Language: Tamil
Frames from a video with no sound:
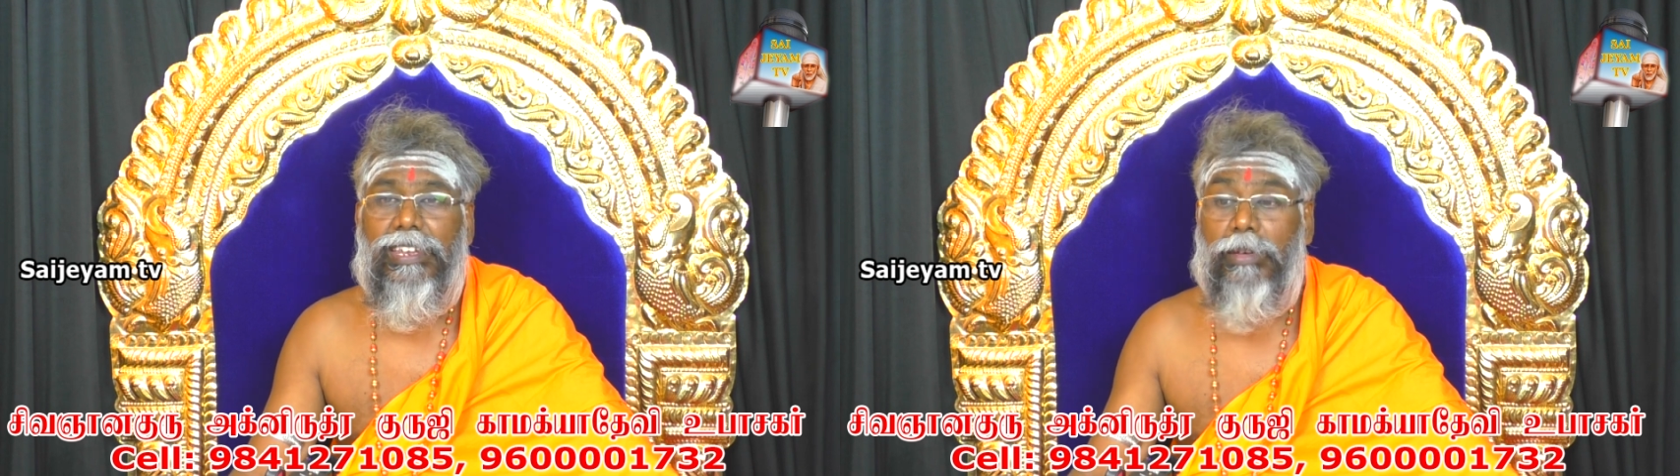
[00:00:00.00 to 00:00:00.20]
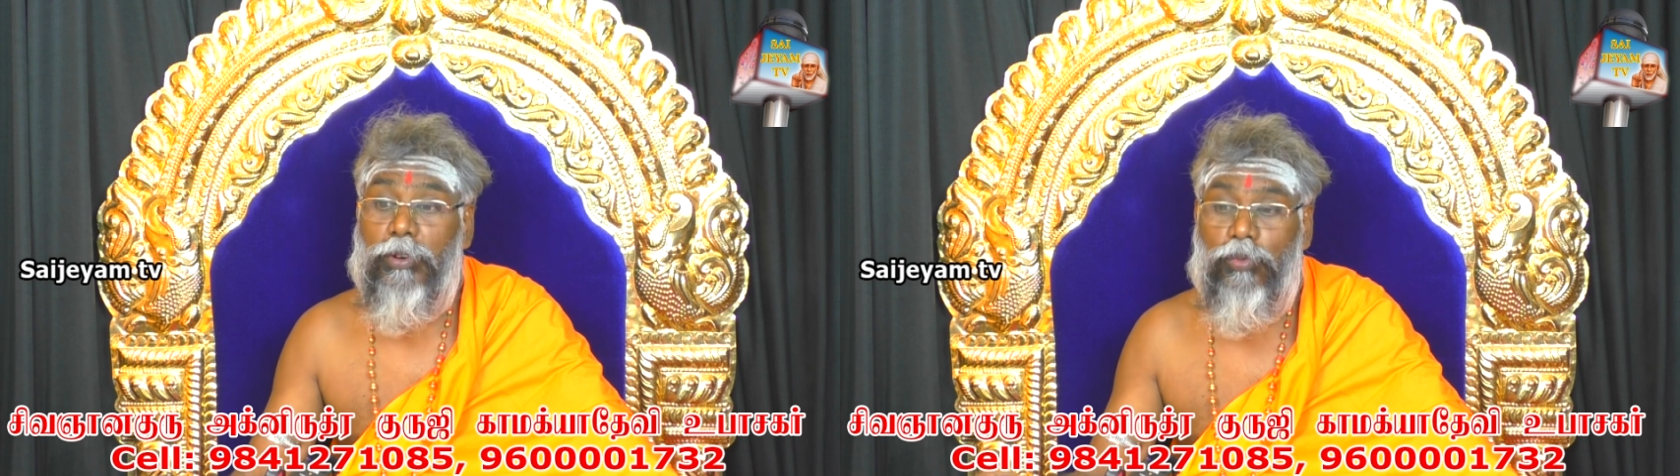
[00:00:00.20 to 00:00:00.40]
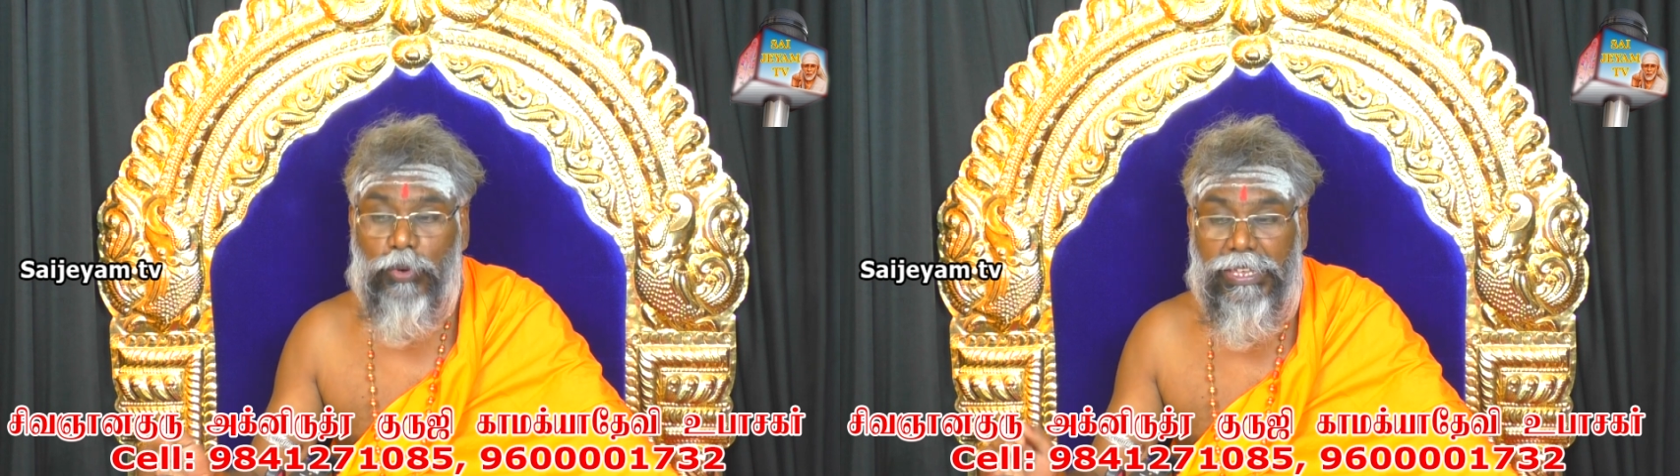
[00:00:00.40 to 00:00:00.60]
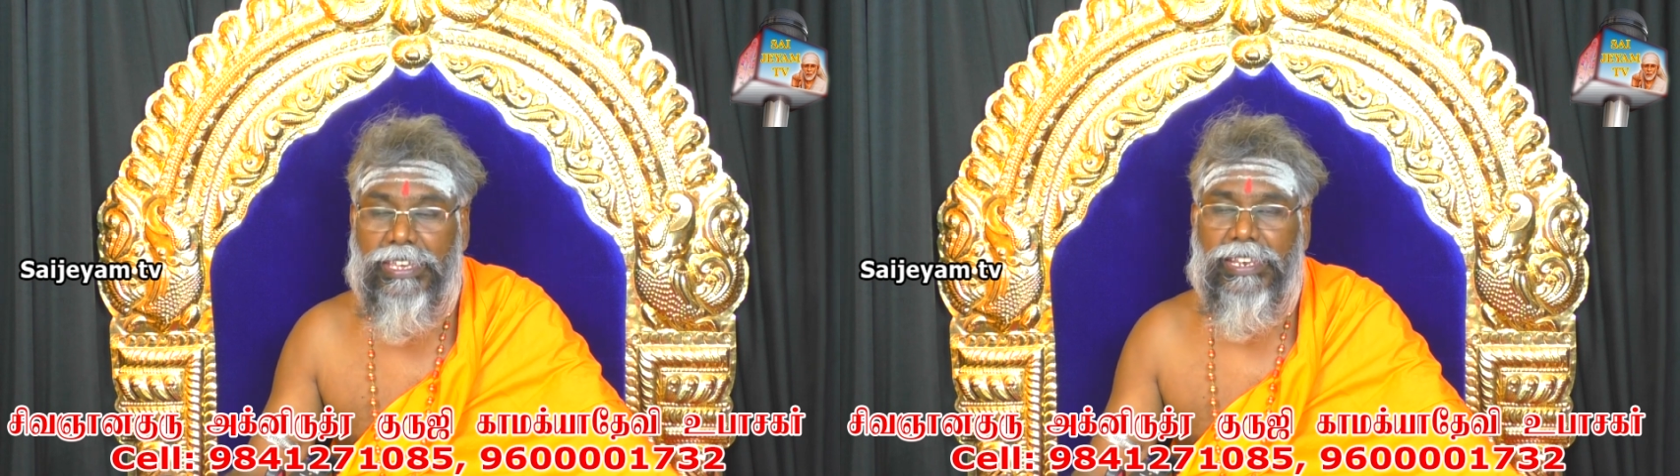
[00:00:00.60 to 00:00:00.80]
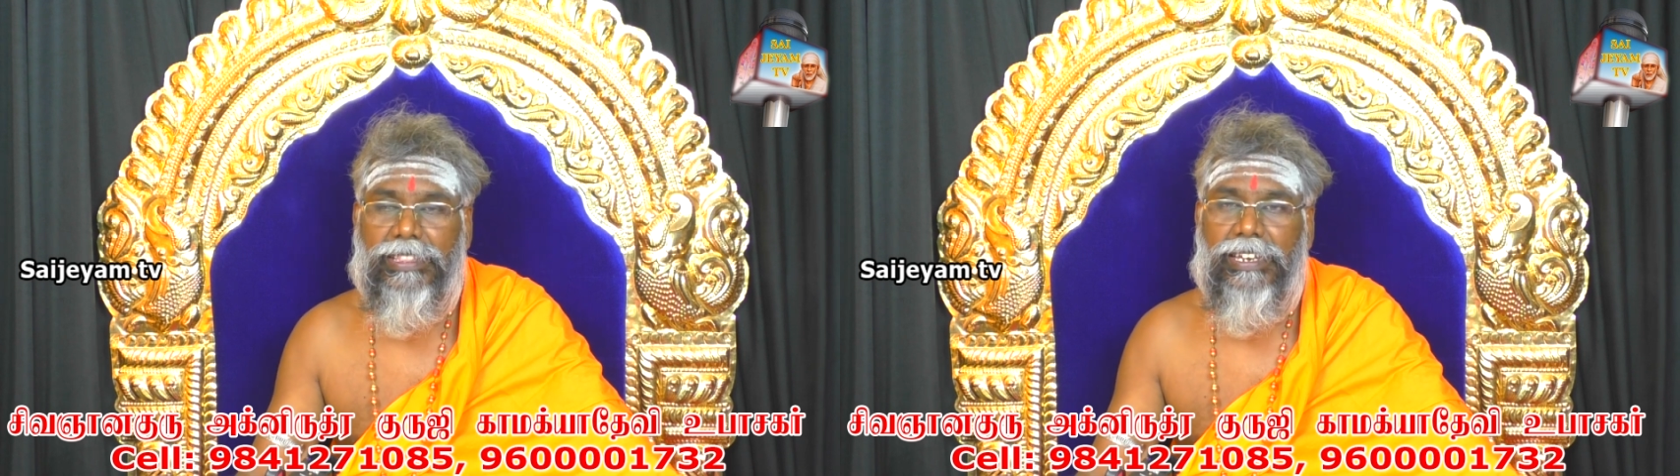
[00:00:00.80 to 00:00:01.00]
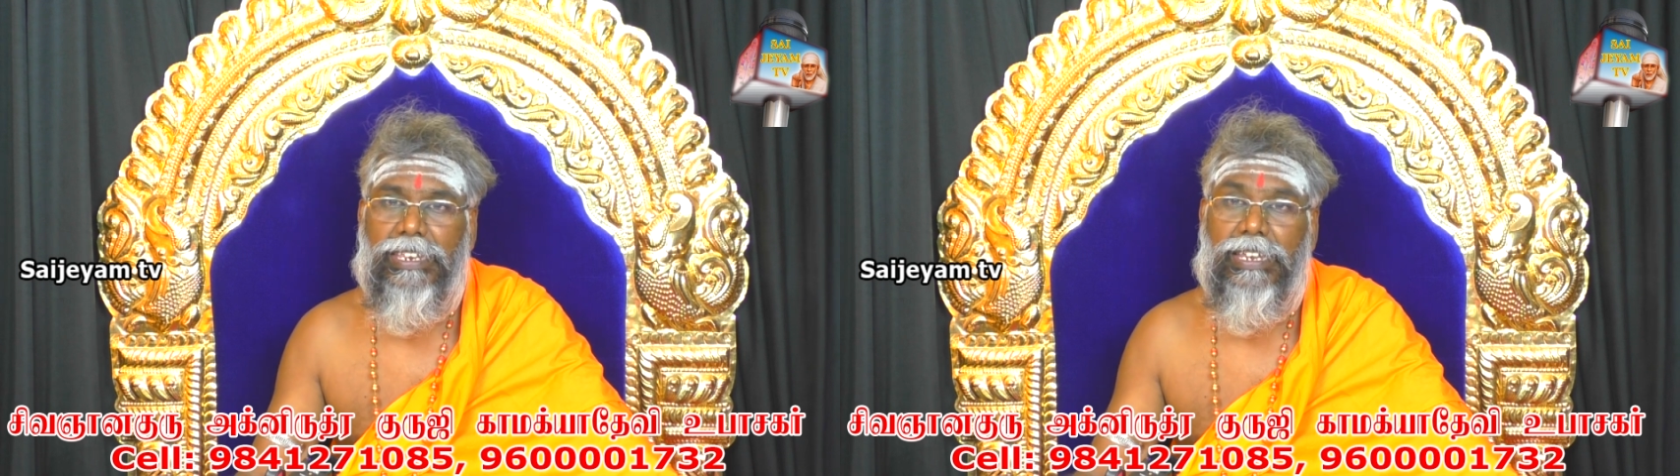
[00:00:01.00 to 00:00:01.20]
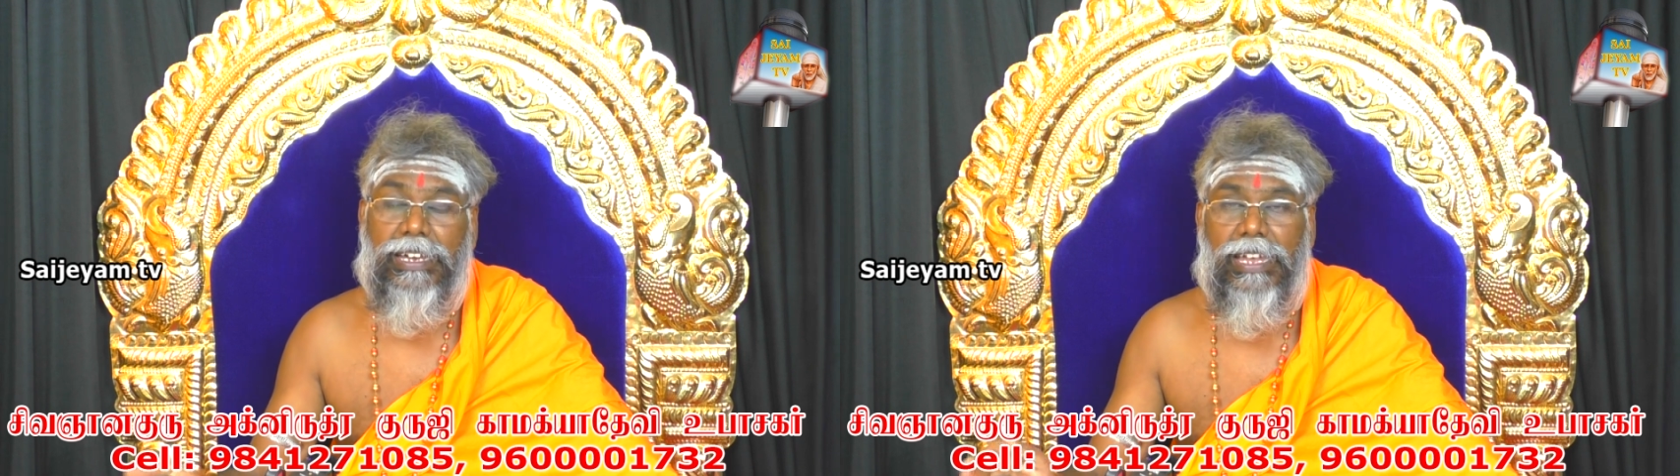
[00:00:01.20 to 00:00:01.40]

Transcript: நம்ம குளிக்கிற தண்ணியில்